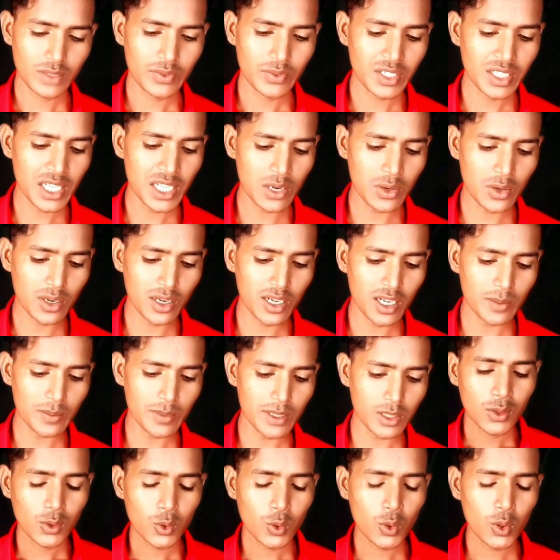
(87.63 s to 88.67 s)
फिदा हो गया
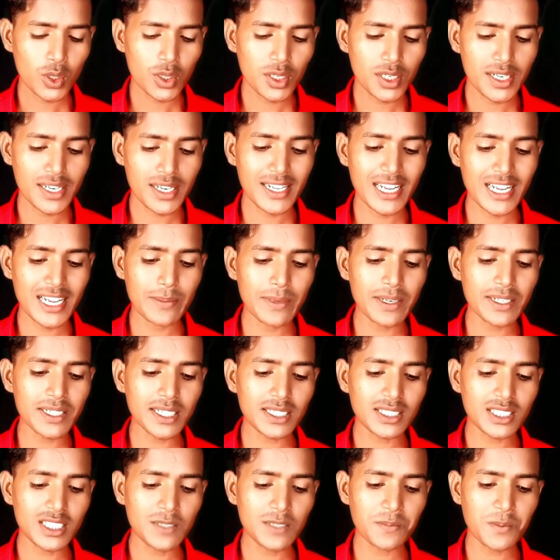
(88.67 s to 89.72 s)
मैं तो, रियलमी रियल मी
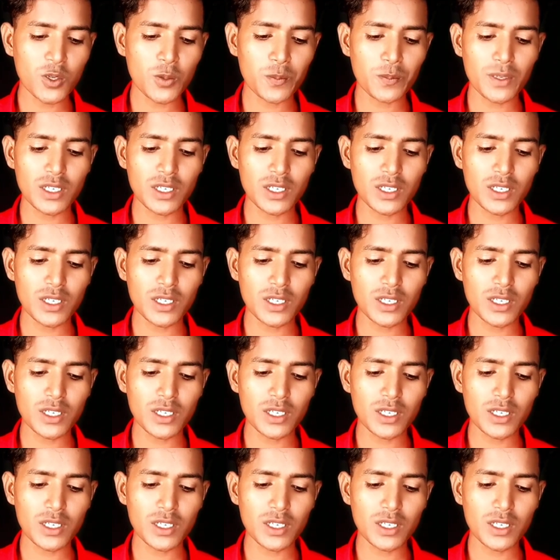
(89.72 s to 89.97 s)
थर्टीन प्रो